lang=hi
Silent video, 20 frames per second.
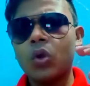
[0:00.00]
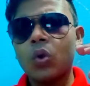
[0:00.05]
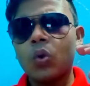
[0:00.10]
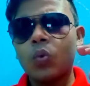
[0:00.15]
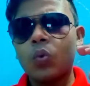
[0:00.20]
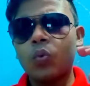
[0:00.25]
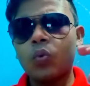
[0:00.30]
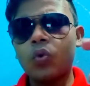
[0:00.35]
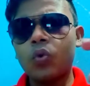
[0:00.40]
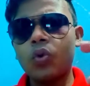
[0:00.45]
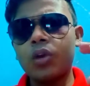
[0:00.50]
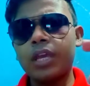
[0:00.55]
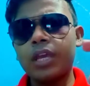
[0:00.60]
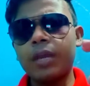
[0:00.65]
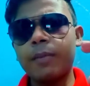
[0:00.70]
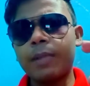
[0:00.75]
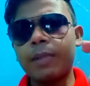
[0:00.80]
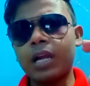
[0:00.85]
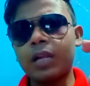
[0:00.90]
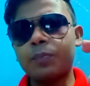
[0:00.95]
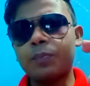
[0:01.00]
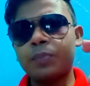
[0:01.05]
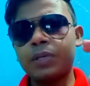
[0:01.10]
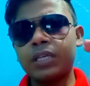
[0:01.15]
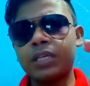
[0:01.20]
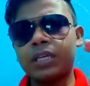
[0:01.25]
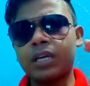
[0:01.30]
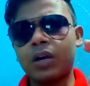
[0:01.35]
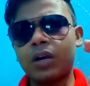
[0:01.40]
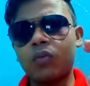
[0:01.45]
वो एम
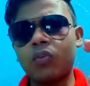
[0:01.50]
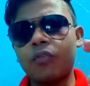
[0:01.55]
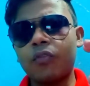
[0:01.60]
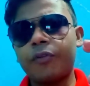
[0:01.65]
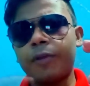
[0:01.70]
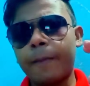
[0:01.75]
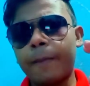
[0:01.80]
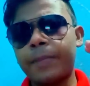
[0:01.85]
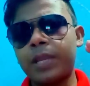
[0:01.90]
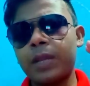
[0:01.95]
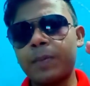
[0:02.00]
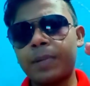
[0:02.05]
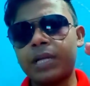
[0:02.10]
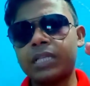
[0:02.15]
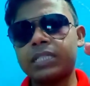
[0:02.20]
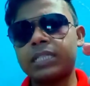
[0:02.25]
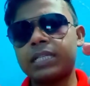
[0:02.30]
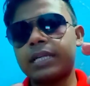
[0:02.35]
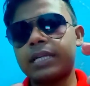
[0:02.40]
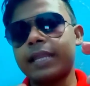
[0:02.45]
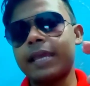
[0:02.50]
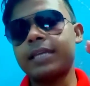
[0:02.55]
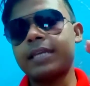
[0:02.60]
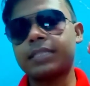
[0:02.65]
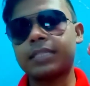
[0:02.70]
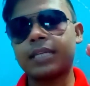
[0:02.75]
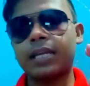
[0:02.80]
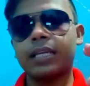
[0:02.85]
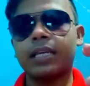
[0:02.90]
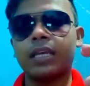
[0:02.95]
का वो फिफ्टी परसेंट
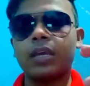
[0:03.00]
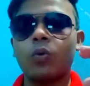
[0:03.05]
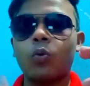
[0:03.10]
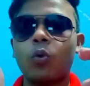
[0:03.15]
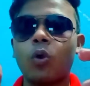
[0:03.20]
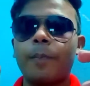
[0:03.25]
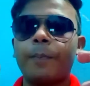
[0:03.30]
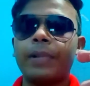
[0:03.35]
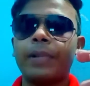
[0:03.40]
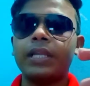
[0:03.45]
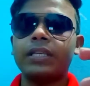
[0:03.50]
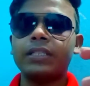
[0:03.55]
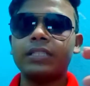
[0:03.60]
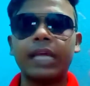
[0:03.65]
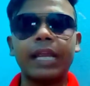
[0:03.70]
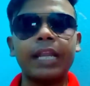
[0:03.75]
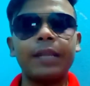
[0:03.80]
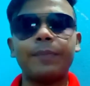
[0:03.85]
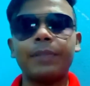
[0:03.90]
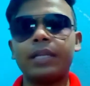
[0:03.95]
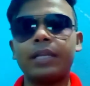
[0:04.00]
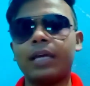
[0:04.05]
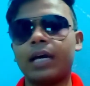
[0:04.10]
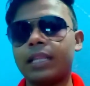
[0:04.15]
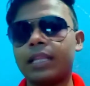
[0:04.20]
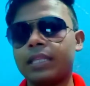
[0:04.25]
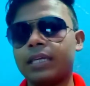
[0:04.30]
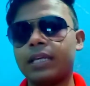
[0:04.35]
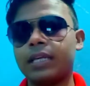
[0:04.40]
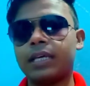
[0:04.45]
लेस करके वो अपने साइड पे
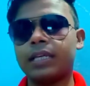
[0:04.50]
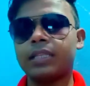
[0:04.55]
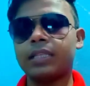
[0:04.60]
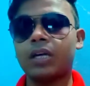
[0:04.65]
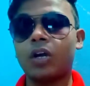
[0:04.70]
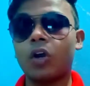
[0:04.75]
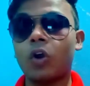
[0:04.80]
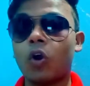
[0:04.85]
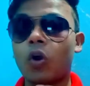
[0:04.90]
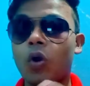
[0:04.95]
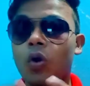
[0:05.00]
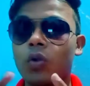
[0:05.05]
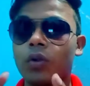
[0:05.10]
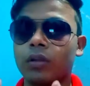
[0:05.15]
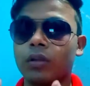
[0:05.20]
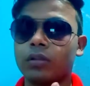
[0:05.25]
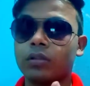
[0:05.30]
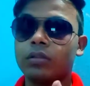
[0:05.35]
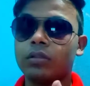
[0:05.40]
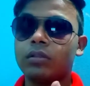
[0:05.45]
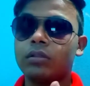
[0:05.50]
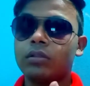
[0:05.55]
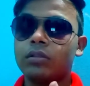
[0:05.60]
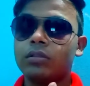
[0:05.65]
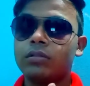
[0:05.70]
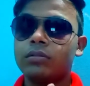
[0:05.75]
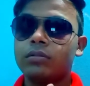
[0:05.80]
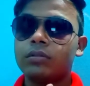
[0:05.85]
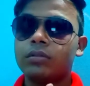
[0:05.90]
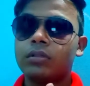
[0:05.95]
डाल दिया रहता है और
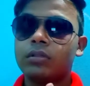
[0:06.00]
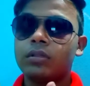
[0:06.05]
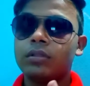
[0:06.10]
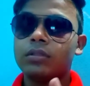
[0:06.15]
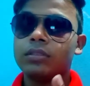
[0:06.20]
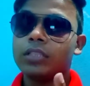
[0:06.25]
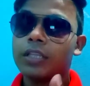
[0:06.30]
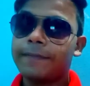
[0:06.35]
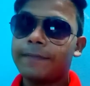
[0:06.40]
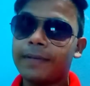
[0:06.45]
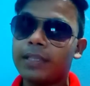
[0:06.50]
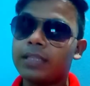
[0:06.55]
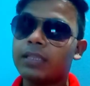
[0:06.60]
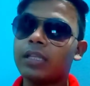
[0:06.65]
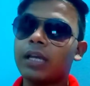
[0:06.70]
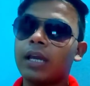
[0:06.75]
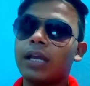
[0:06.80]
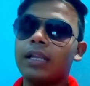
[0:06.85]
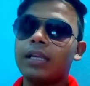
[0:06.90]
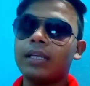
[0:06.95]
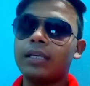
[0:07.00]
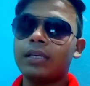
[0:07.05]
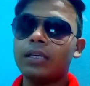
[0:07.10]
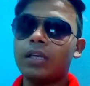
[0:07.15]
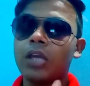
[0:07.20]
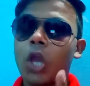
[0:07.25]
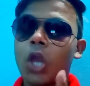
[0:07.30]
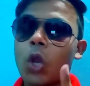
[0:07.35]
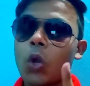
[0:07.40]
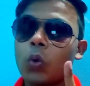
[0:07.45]
सिर्फ इतना नहीं
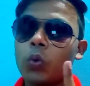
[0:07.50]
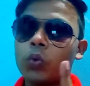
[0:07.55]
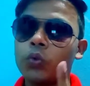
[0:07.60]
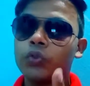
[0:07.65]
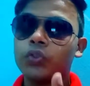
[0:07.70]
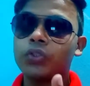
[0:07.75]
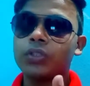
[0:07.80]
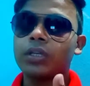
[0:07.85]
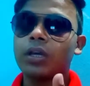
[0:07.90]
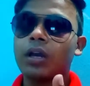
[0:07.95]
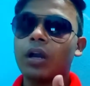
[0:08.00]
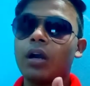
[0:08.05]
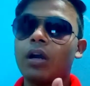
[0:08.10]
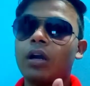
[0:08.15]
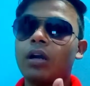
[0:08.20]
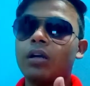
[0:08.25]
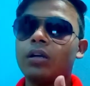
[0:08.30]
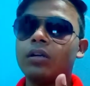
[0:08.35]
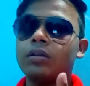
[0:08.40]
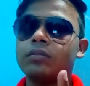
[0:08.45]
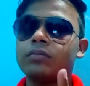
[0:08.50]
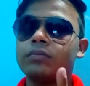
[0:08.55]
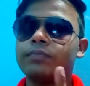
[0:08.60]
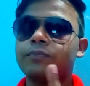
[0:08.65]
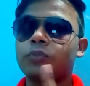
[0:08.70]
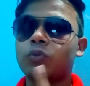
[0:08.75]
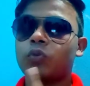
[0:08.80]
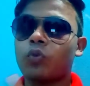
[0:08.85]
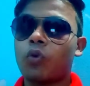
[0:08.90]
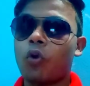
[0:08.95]
उसका
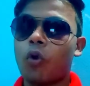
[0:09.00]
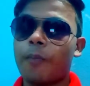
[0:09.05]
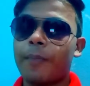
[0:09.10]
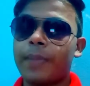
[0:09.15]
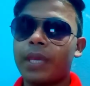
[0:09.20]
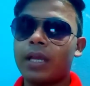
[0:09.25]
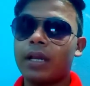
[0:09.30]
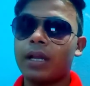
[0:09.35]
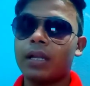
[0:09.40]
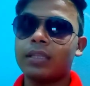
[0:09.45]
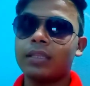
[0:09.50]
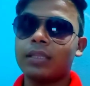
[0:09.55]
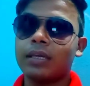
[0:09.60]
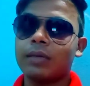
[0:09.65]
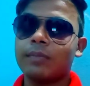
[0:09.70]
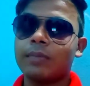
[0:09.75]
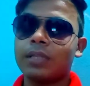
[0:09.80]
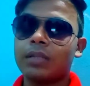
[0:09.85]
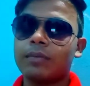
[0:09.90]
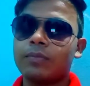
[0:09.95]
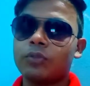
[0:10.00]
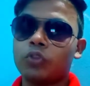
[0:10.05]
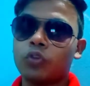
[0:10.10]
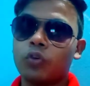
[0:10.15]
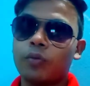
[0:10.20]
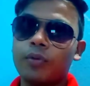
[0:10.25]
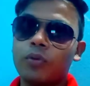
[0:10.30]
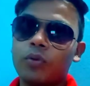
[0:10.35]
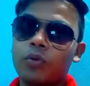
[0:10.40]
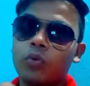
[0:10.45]
कॉपी करता है मतलब जो
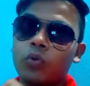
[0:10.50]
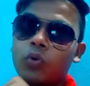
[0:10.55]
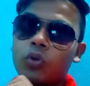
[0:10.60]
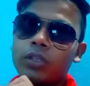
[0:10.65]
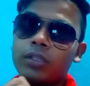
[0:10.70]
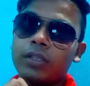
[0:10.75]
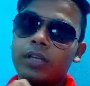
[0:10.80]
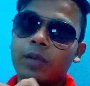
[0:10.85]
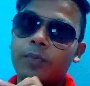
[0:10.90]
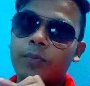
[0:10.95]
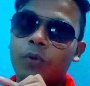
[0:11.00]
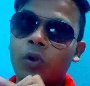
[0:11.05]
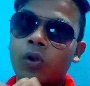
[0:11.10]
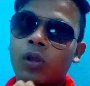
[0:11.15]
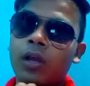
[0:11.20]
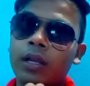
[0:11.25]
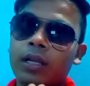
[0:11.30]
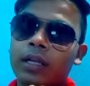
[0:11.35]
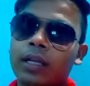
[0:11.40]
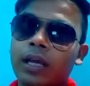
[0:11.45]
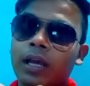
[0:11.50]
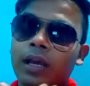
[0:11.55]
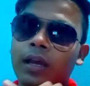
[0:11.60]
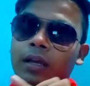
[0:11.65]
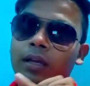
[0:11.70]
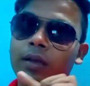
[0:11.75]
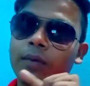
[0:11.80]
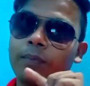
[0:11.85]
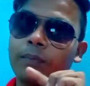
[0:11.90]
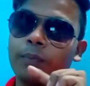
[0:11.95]
भी ओरिजिनल प्रोडक्ट का
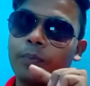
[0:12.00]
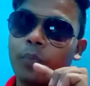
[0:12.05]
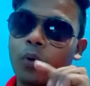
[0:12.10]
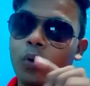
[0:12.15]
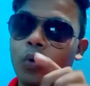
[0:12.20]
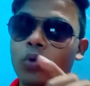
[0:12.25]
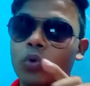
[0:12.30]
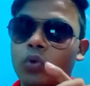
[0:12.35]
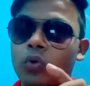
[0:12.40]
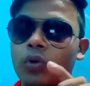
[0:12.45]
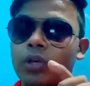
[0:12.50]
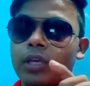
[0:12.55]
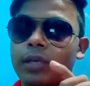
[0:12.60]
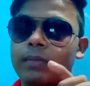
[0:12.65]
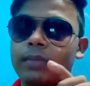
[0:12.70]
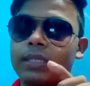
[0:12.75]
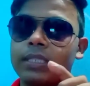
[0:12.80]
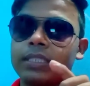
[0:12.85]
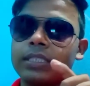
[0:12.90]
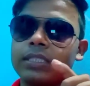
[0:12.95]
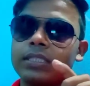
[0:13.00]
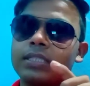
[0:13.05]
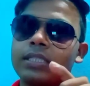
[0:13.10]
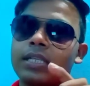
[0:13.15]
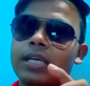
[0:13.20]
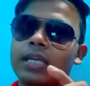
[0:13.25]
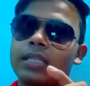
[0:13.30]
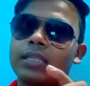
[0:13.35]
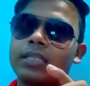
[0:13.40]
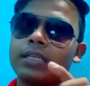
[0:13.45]
फ़ोटो इमेजेस
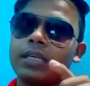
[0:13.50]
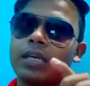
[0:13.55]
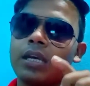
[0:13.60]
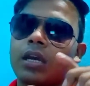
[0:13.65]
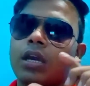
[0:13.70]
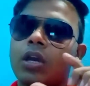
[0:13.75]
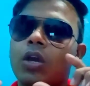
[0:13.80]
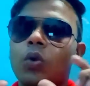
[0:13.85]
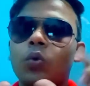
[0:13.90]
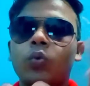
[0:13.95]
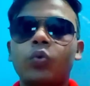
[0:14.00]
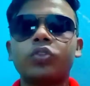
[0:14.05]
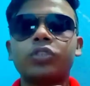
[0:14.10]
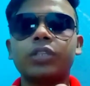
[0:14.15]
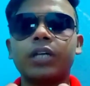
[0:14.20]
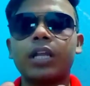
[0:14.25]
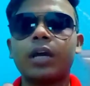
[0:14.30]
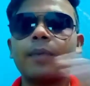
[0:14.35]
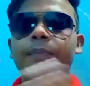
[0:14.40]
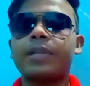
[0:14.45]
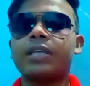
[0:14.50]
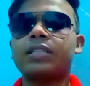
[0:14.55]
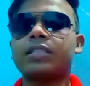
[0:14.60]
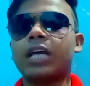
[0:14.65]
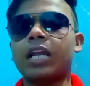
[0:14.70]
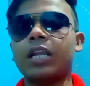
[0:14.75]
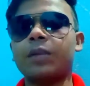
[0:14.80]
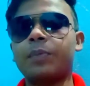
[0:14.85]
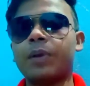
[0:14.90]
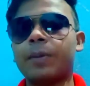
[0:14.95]
रहती है वो सारा अपने
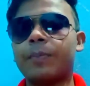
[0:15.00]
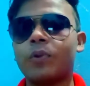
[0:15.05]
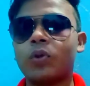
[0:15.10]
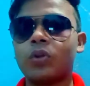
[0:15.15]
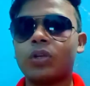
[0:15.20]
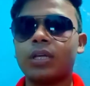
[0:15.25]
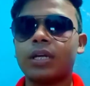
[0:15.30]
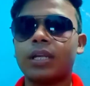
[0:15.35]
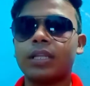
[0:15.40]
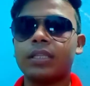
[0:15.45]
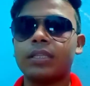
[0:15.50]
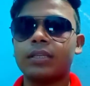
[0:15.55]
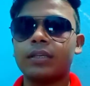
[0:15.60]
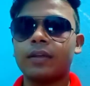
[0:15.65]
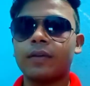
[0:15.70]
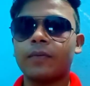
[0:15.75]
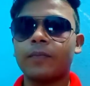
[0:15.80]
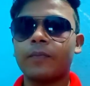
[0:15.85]
साइट पे अपलोड करती है